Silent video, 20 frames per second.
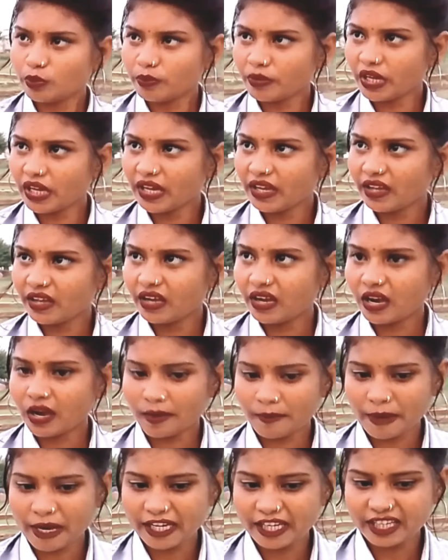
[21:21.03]
तुमने
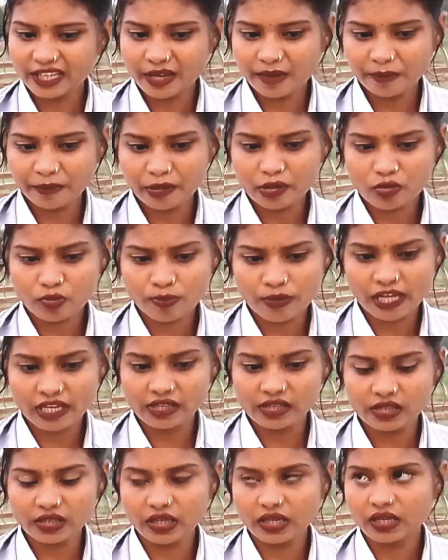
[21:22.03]
हमारे नाम की
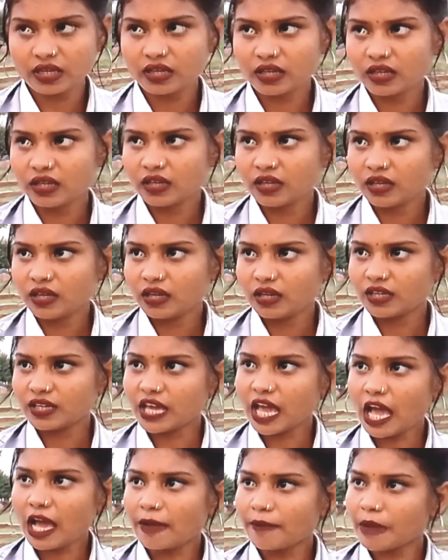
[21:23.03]
सुपारी दी
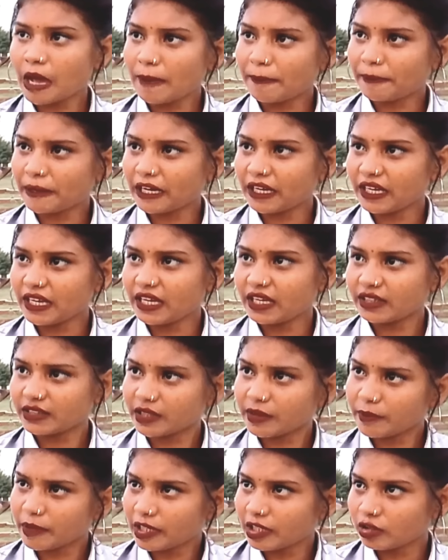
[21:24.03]
क्या हम आपके लिए
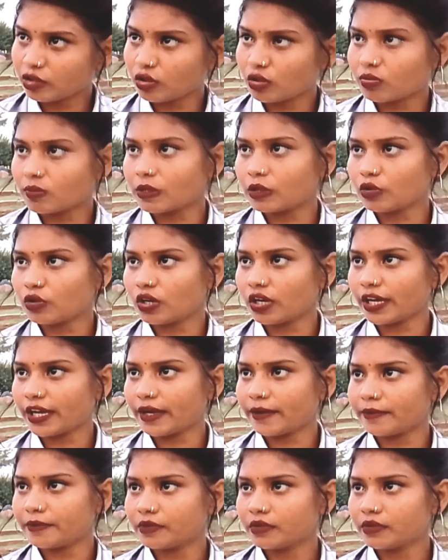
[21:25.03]
इतने बड़े दुश्मन हो गए